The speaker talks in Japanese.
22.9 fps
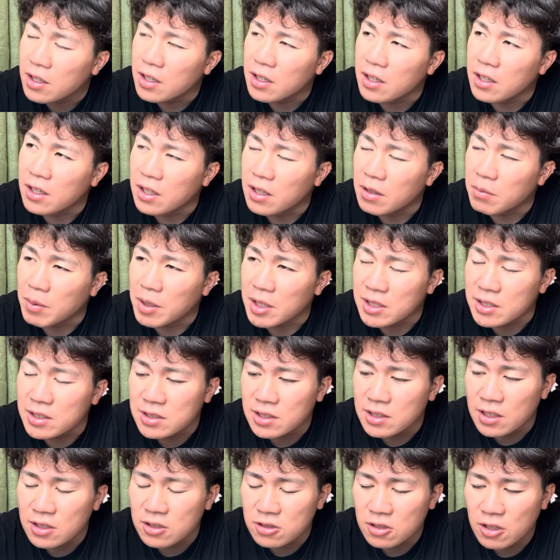えー、まあ、いい
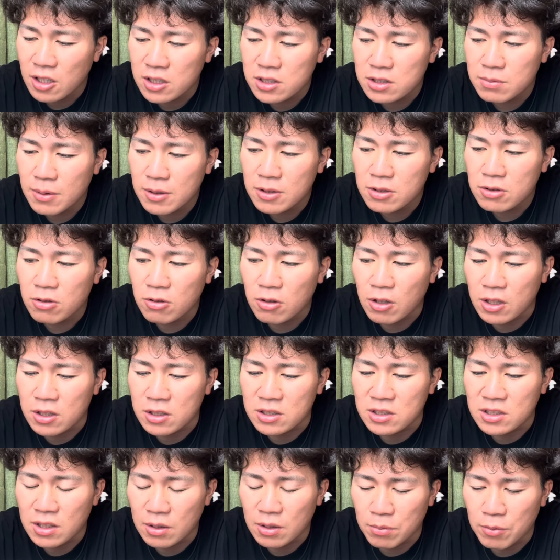選手が集まるとかに
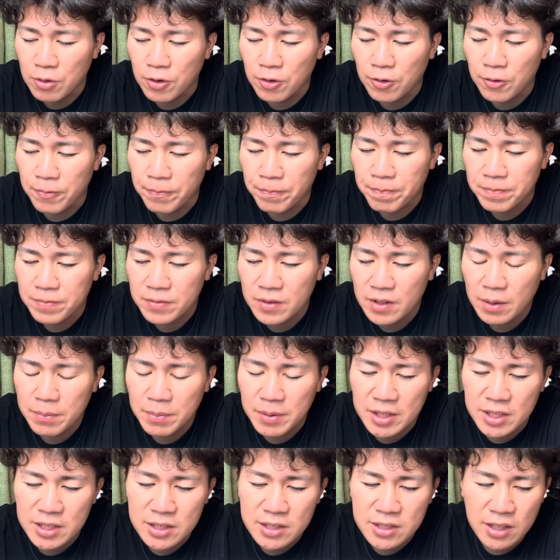しても、やっぱ
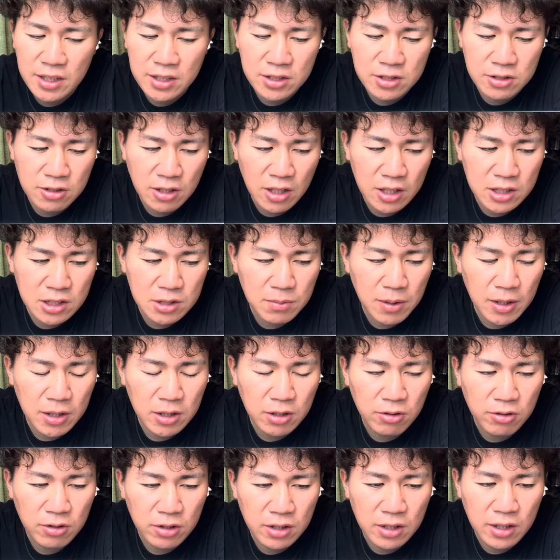りいい選手が集まる
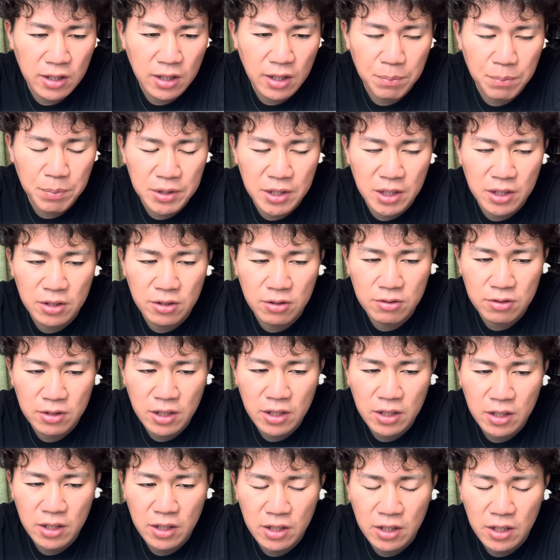のって、やっぱ結局
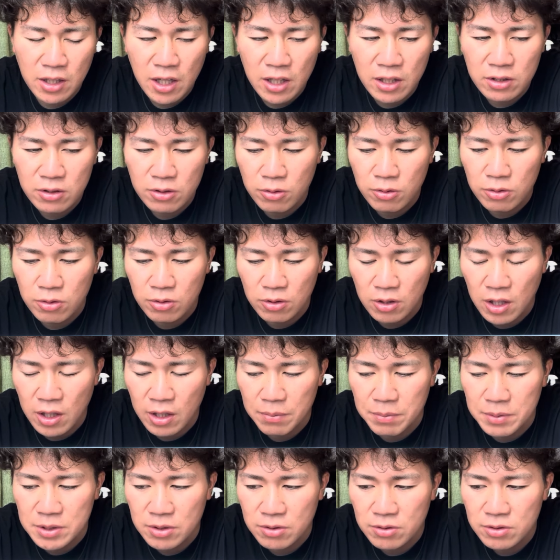ね、え関東とか、やっ
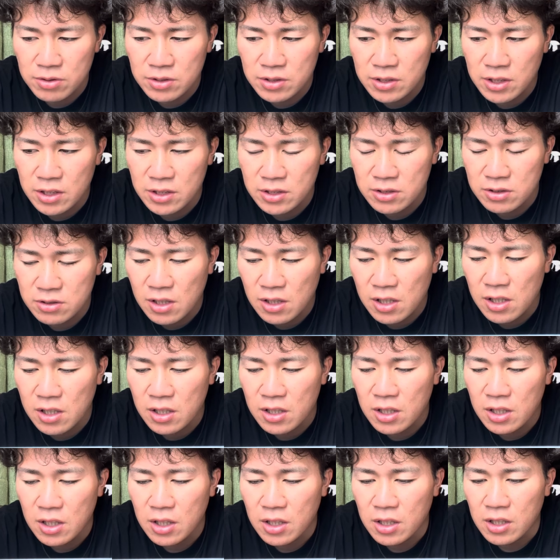ぱそういう選手が、
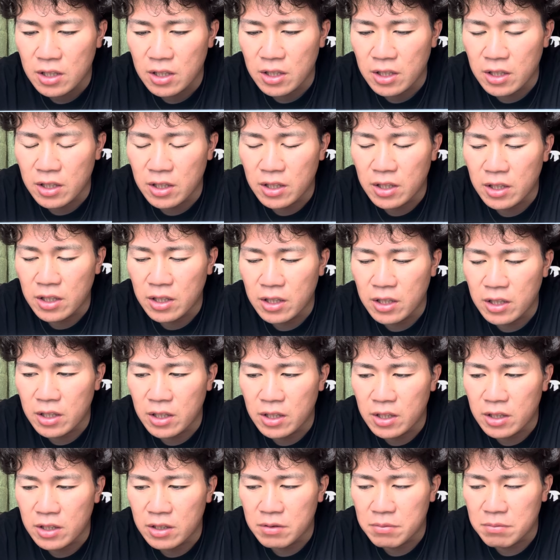
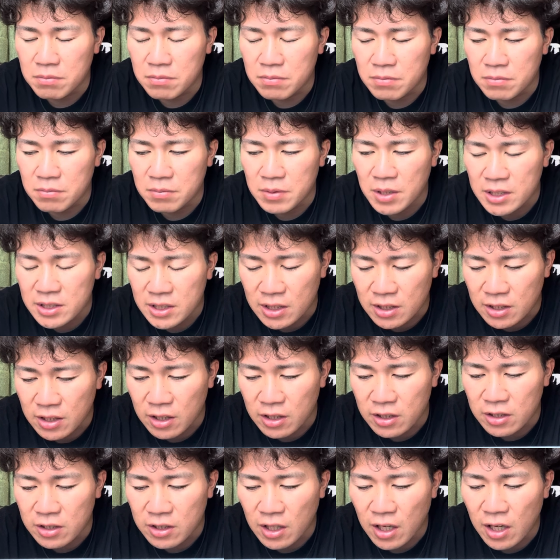えー、宮
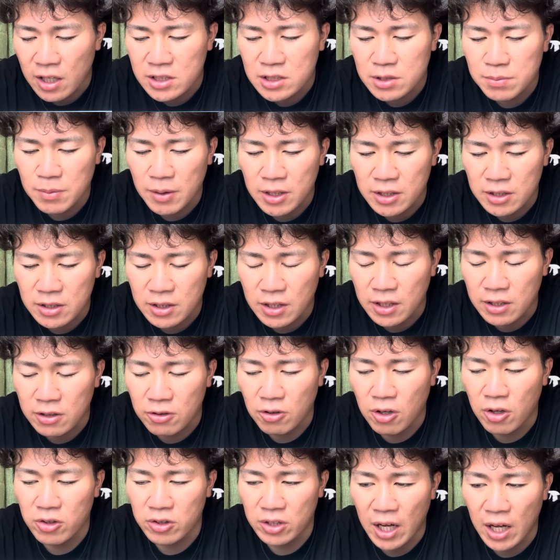県に集まってと
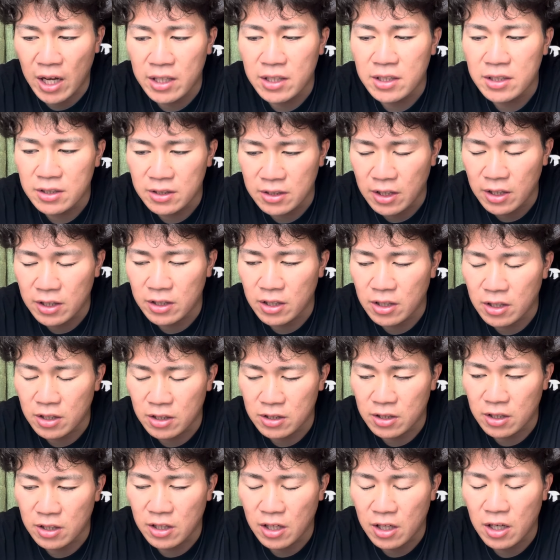かないんで、だから、
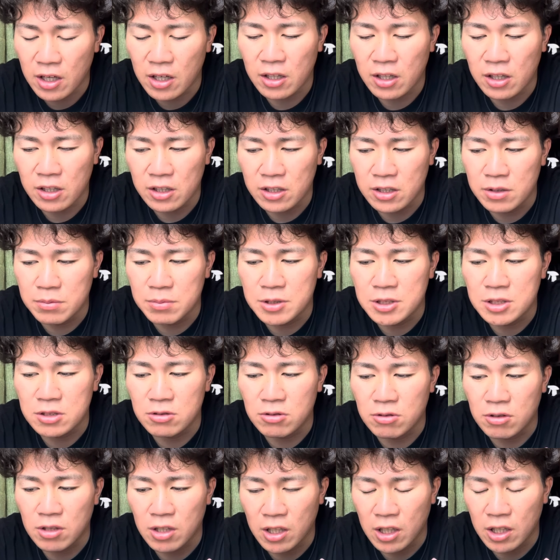なかなかね、厳しい
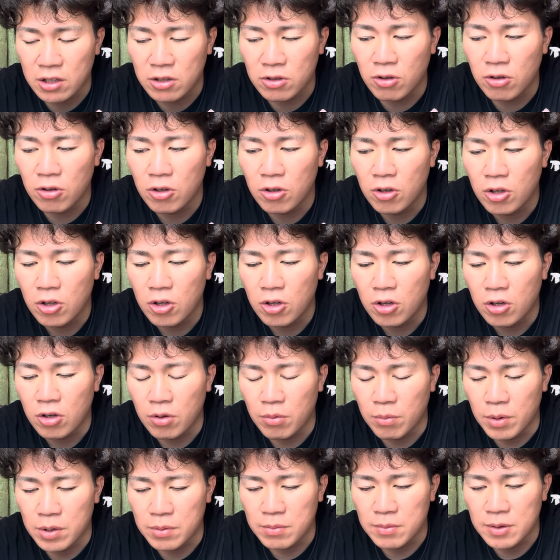のかなと
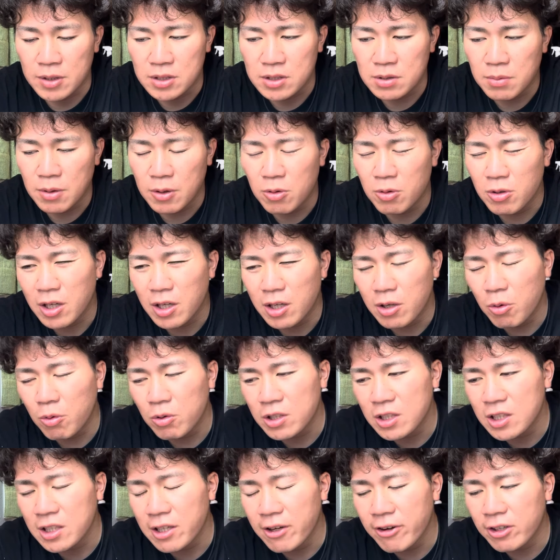思います。まあ、これがね、
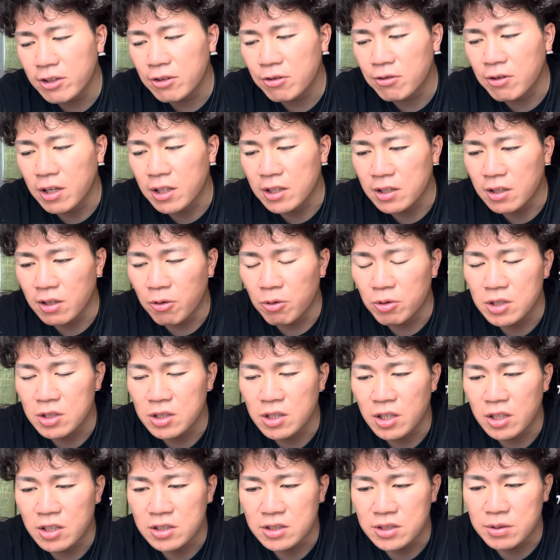沖縄とかやったら沖
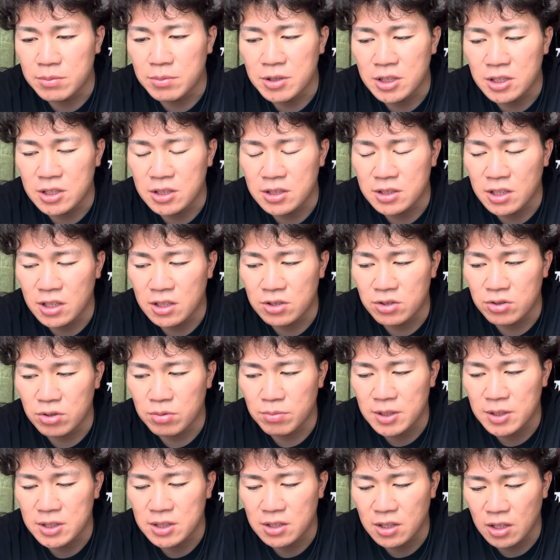縄に地味にいい選手い
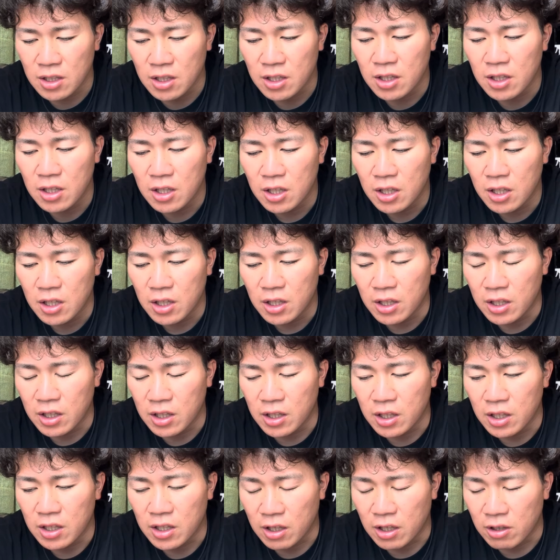ますから、
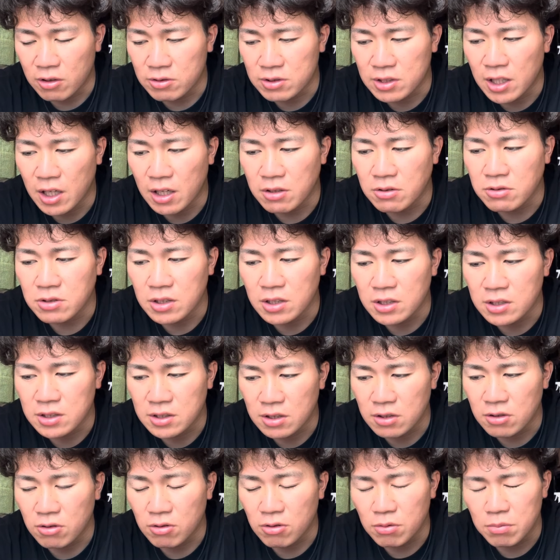えー、可能性あるんですけ
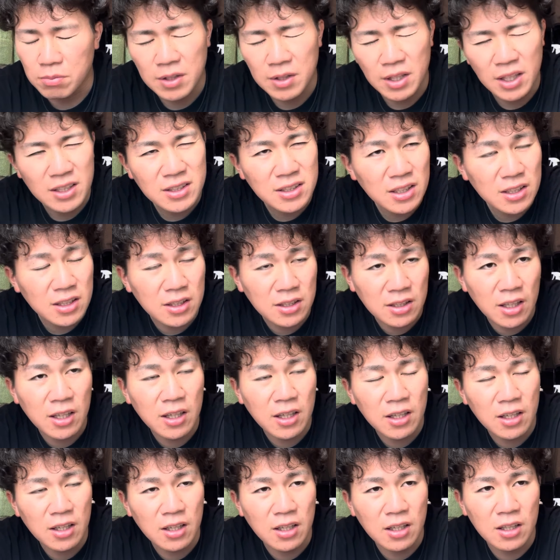ど、この宮崎で、
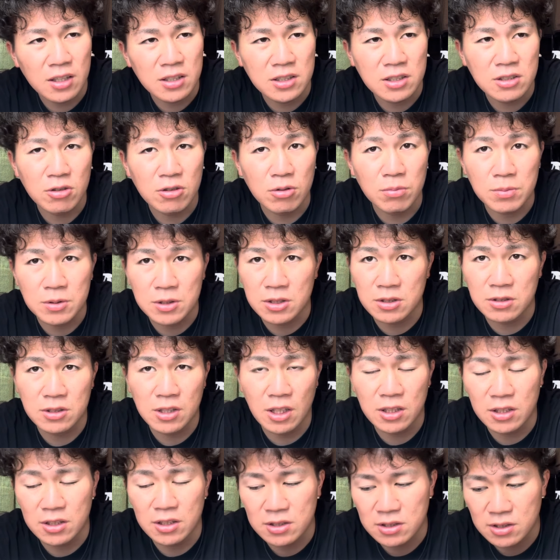えー、人口も少な
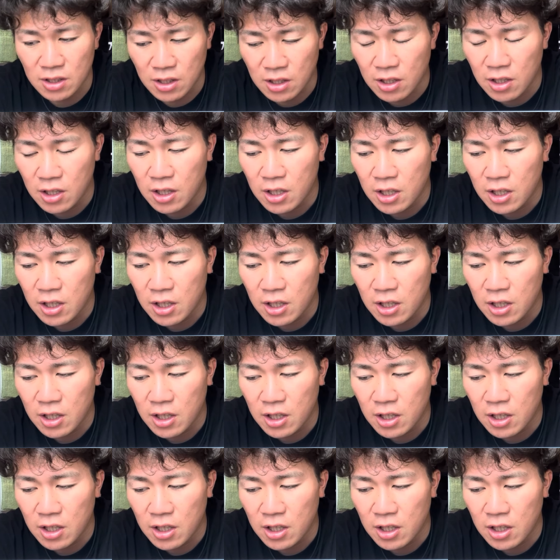いですから、